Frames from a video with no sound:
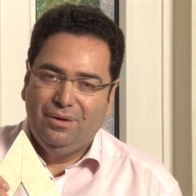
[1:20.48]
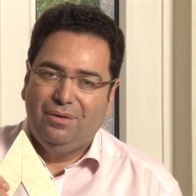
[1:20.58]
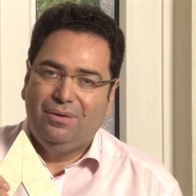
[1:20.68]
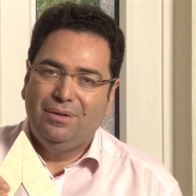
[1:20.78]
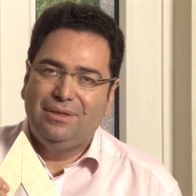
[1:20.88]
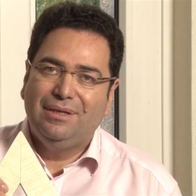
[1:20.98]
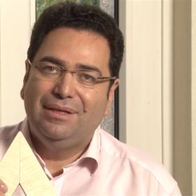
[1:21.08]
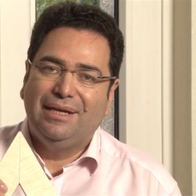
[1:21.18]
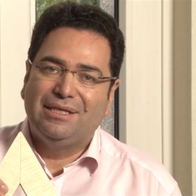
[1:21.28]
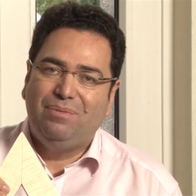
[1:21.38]
Und
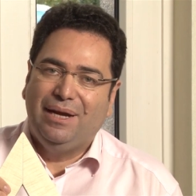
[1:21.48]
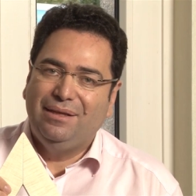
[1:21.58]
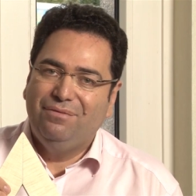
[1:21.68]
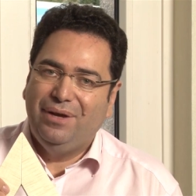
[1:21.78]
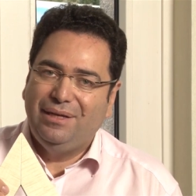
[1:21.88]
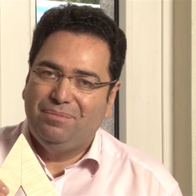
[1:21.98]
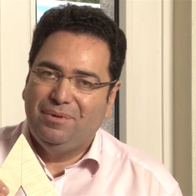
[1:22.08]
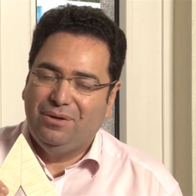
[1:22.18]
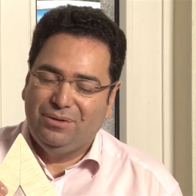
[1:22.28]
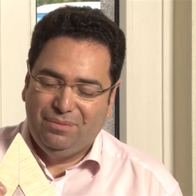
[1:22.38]
das Quantenfeld, ich
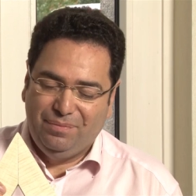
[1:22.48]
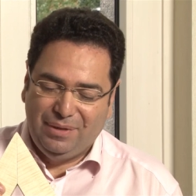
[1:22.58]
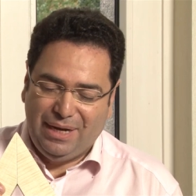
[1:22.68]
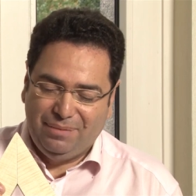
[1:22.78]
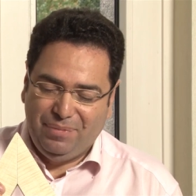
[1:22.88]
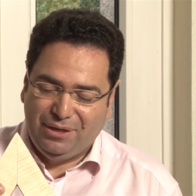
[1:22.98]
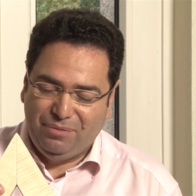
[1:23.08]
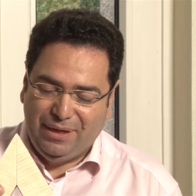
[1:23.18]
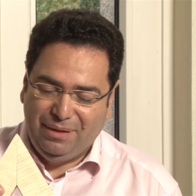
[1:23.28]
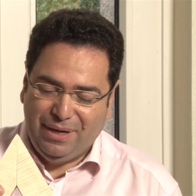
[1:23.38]
bin auch so eine Art praktisch
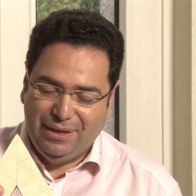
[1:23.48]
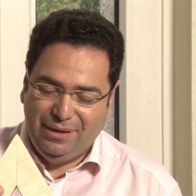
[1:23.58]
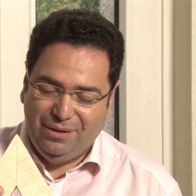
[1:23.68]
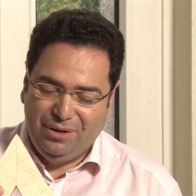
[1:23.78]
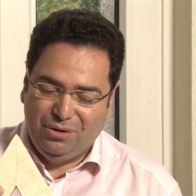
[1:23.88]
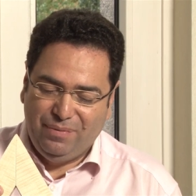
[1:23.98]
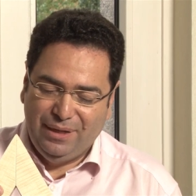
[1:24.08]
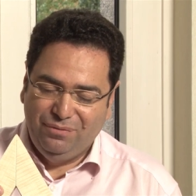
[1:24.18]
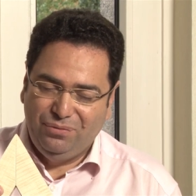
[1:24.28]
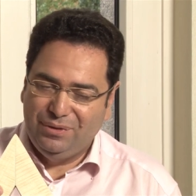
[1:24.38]
Mathematiker und auch
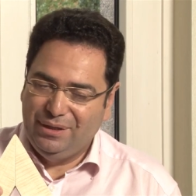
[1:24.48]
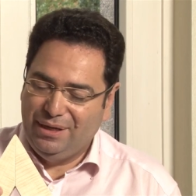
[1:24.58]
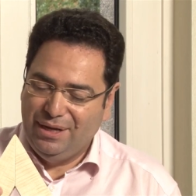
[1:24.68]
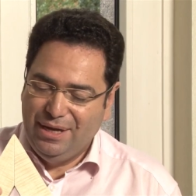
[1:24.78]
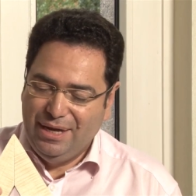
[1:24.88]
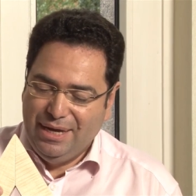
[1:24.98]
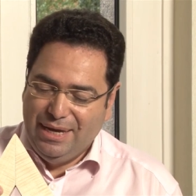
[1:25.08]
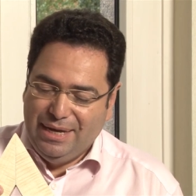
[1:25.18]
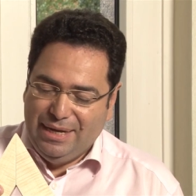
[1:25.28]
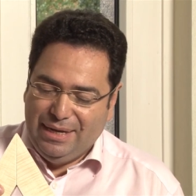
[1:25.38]
Quantenphysiker,
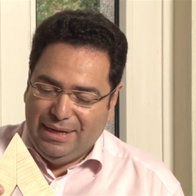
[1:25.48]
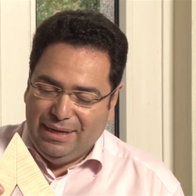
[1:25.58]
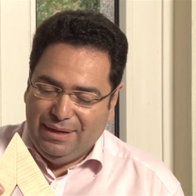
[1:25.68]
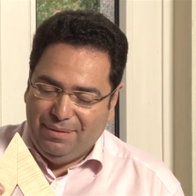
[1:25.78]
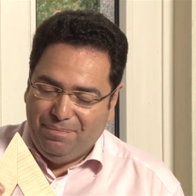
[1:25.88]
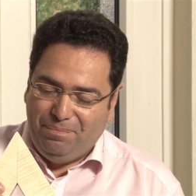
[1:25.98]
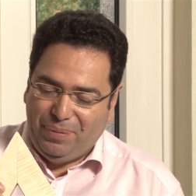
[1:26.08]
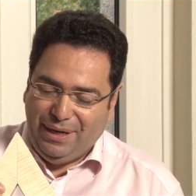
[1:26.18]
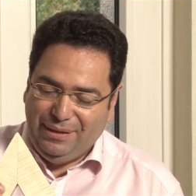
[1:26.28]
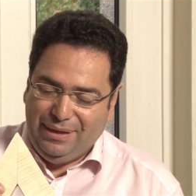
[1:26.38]

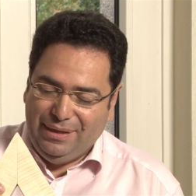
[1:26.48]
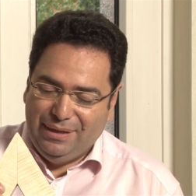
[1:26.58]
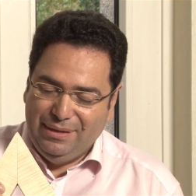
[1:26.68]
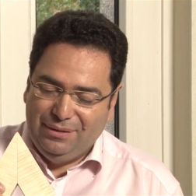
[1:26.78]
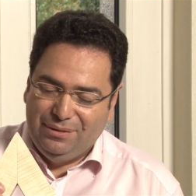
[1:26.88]
bringt Ihnen